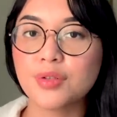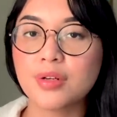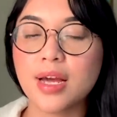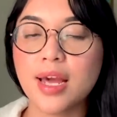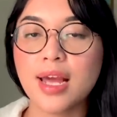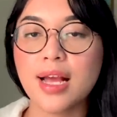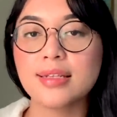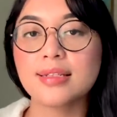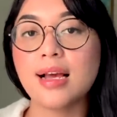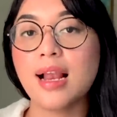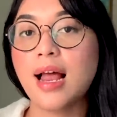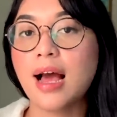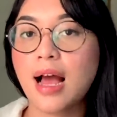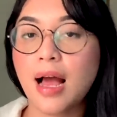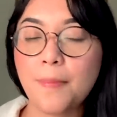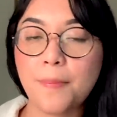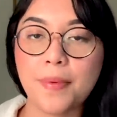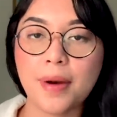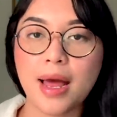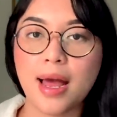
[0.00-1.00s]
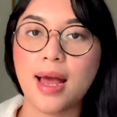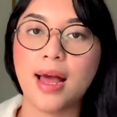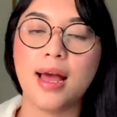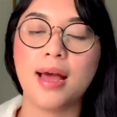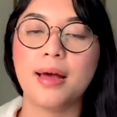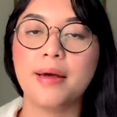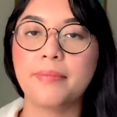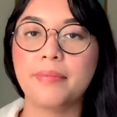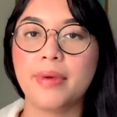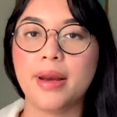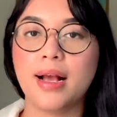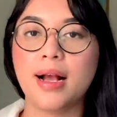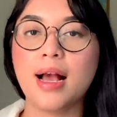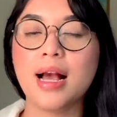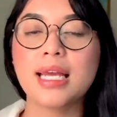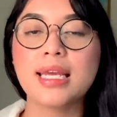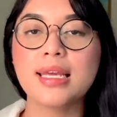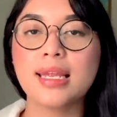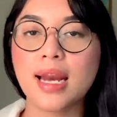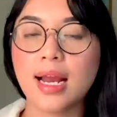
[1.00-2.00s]
juga yang salah kaprah
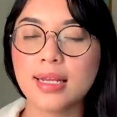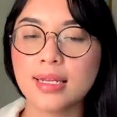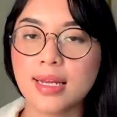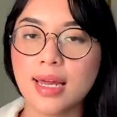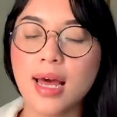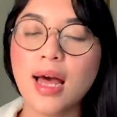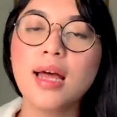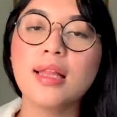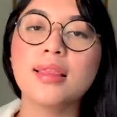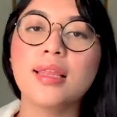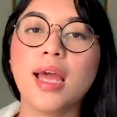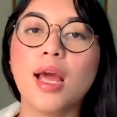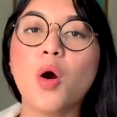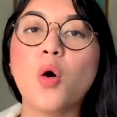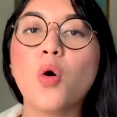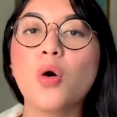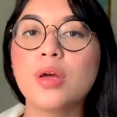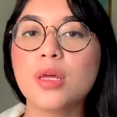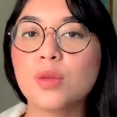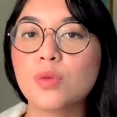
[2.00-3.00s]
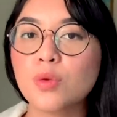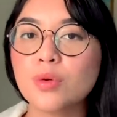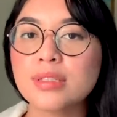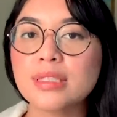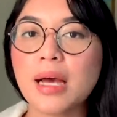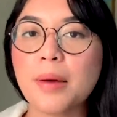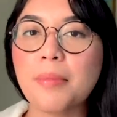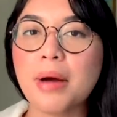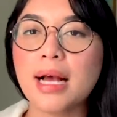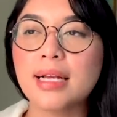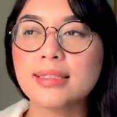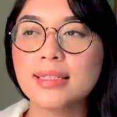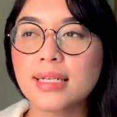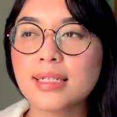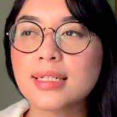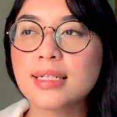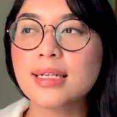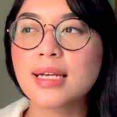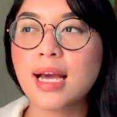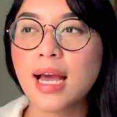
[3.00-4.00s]
mereka ngiranya TO itu sama aja
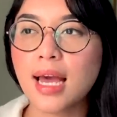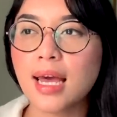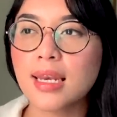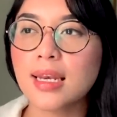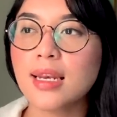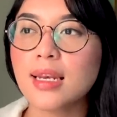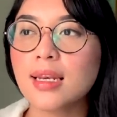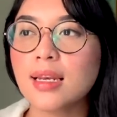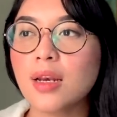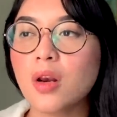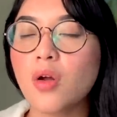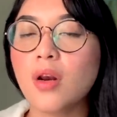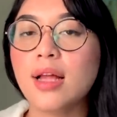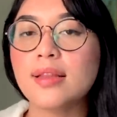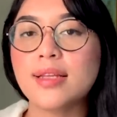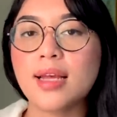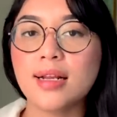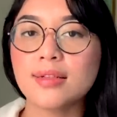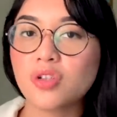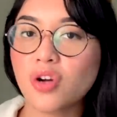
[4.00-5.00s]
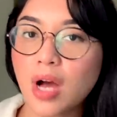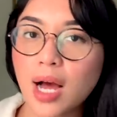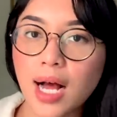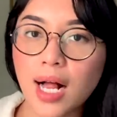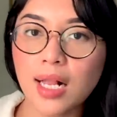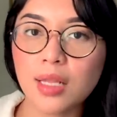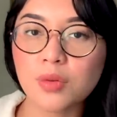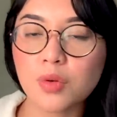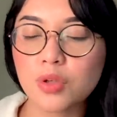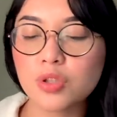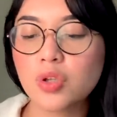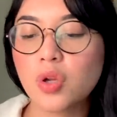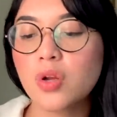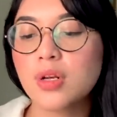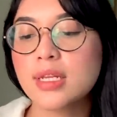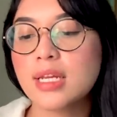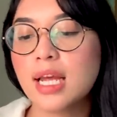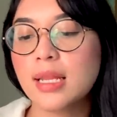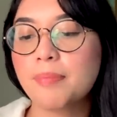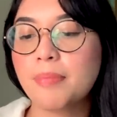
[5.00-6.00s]
dengan lo latihan soal terus
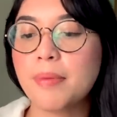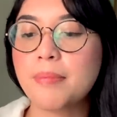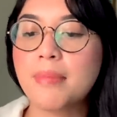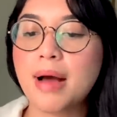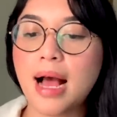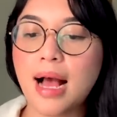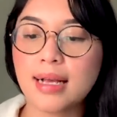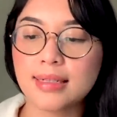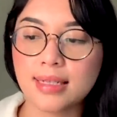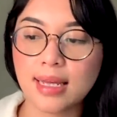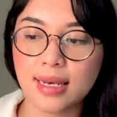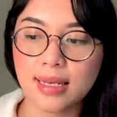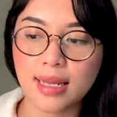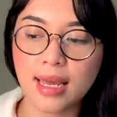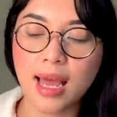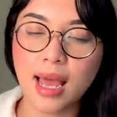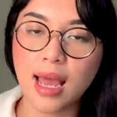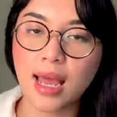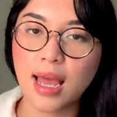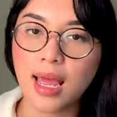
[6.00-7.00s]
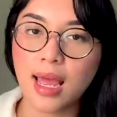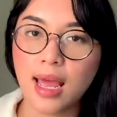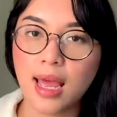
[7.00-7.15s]
lo lihat pembahasannya